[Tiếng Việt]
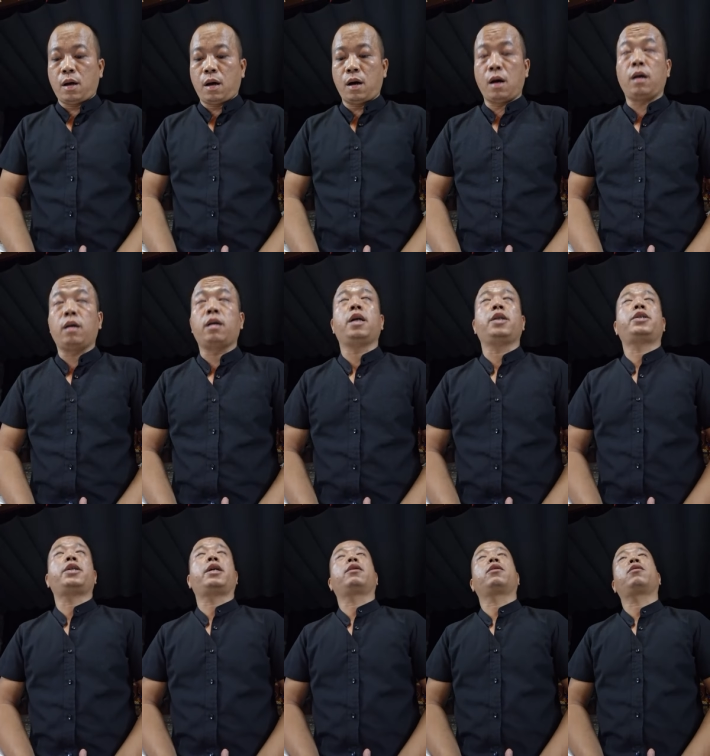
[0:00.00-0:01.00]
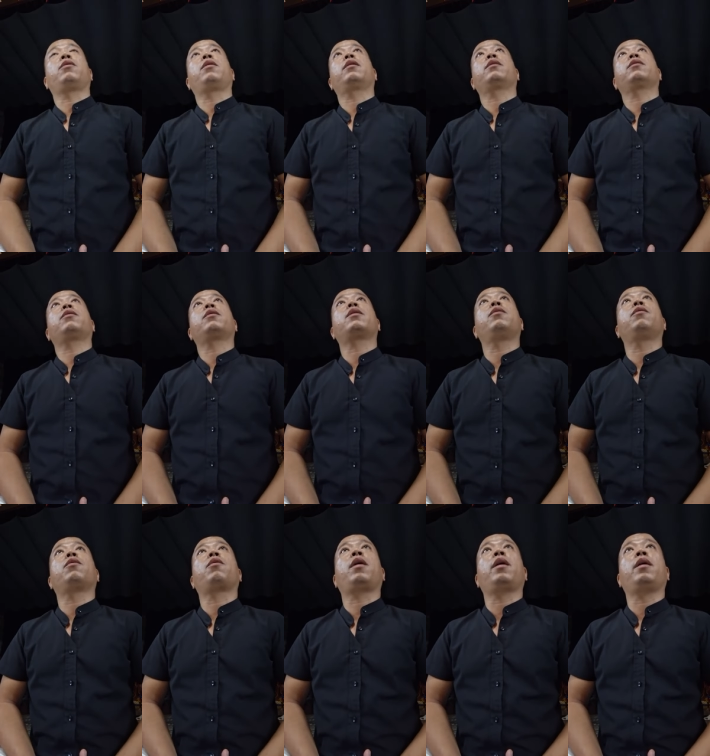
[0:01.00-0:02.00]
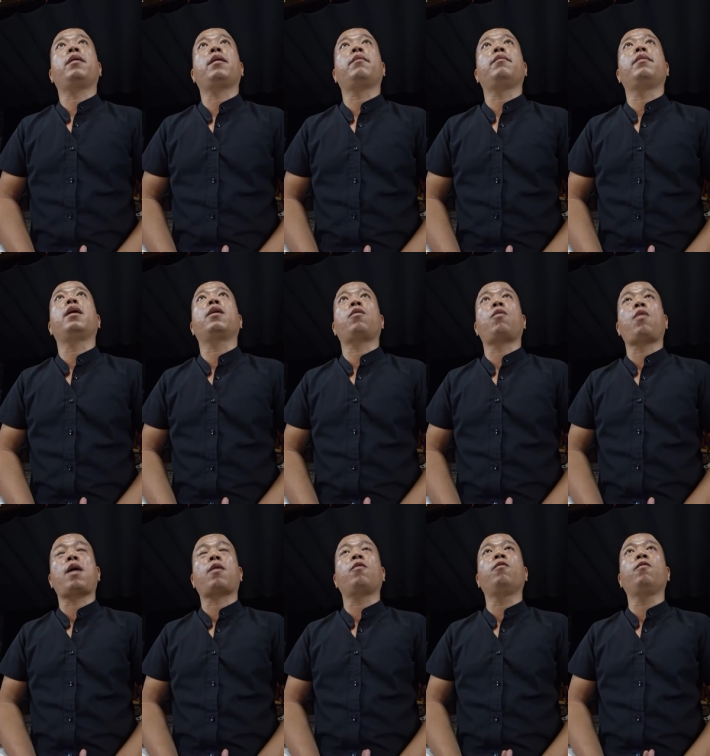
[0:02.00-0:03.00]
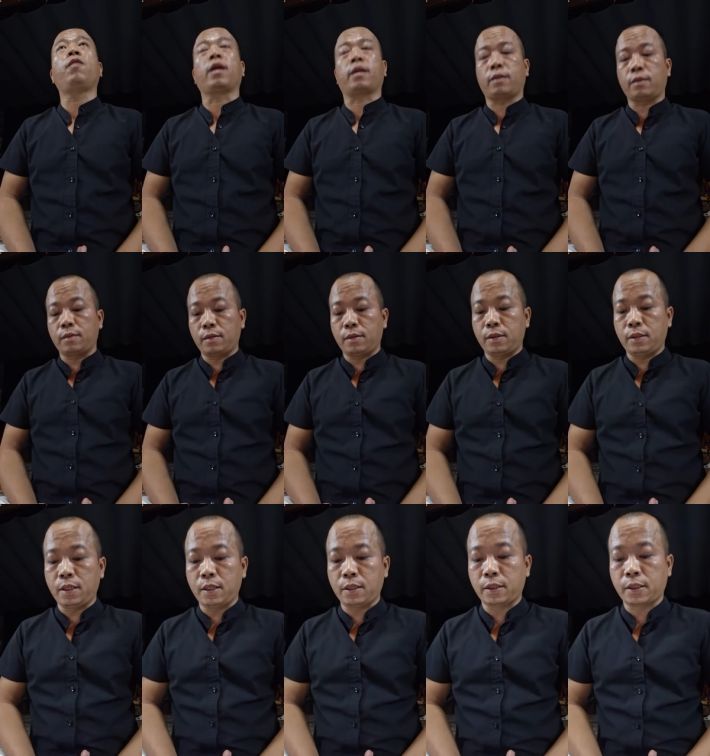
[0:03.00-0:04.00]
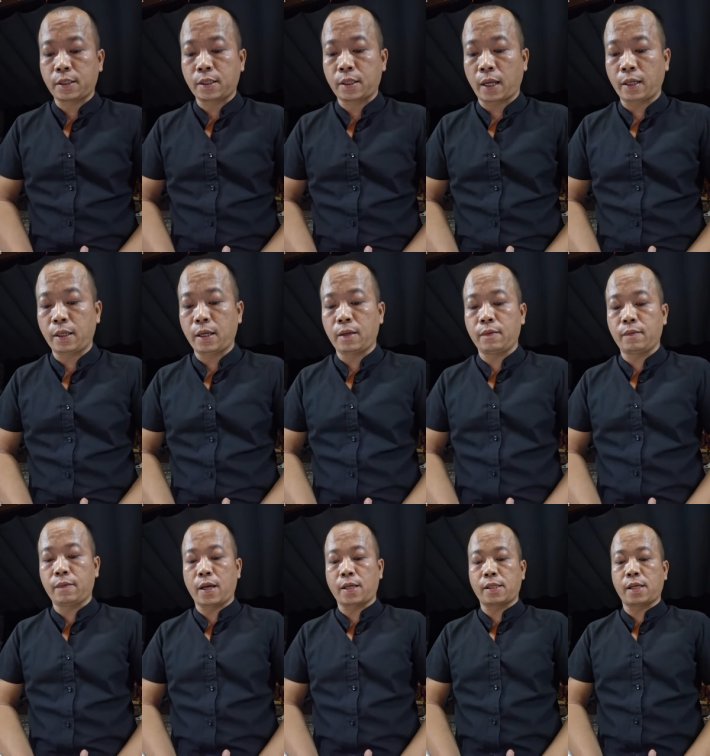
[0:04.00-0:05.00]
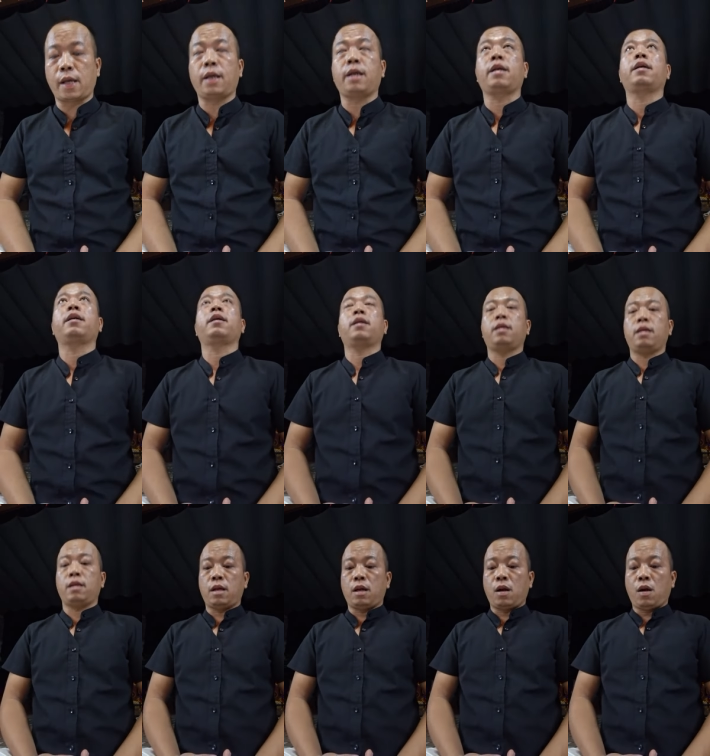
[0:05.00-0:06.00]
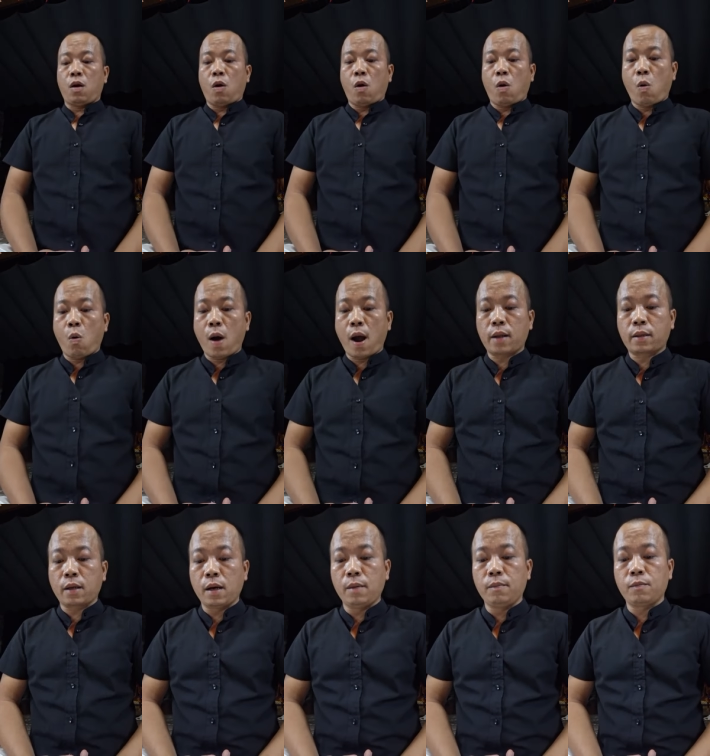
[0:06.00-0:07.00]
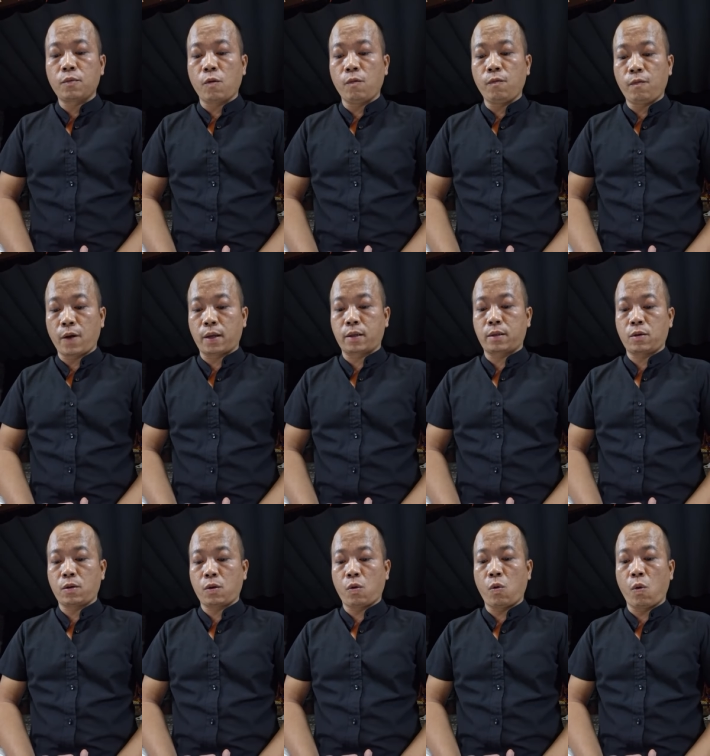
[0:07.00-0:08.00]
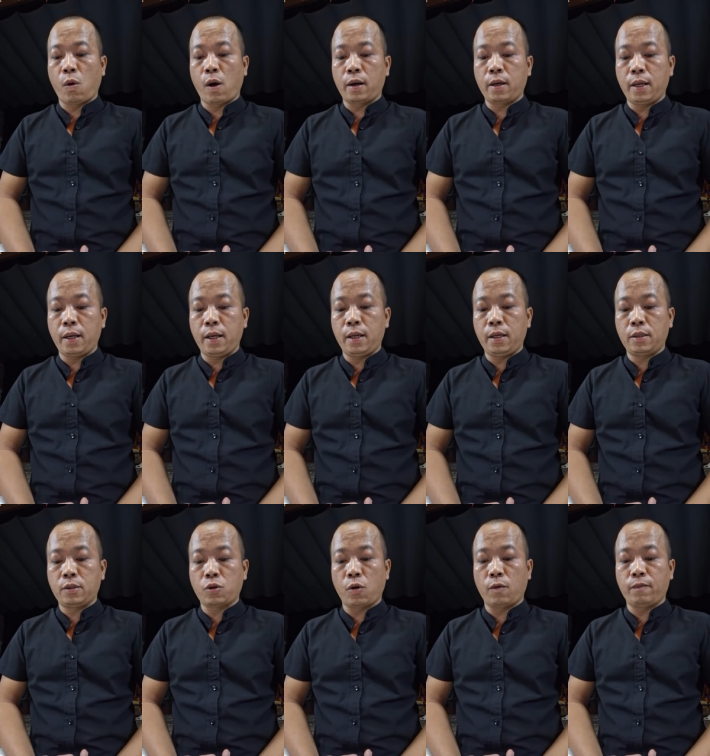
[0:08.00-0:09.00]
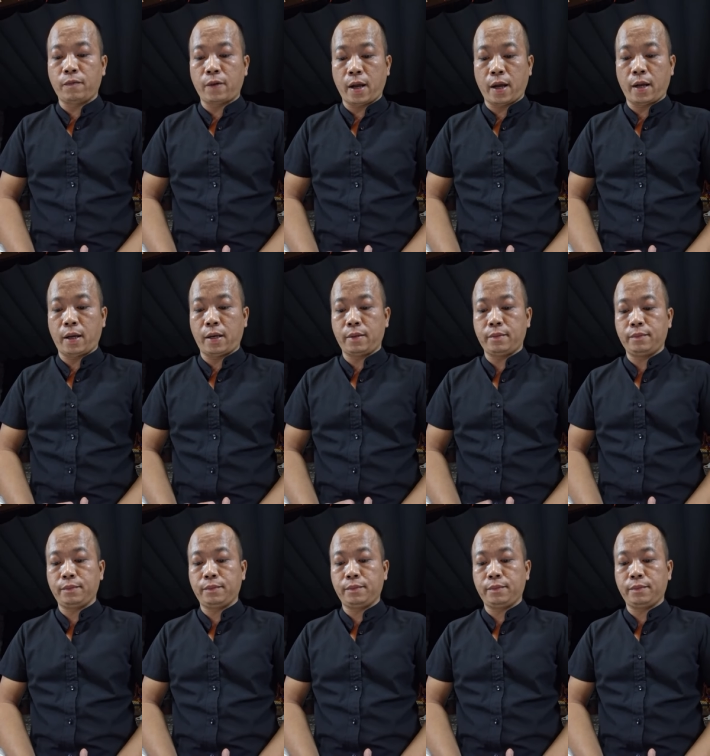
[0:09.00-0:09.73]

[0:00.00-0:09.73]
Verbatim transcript: ở người trần con có câu nói là mượn hoa cúng vật nhưng thánh nhân về dạy hoa thơm cúng vật của đi trộm về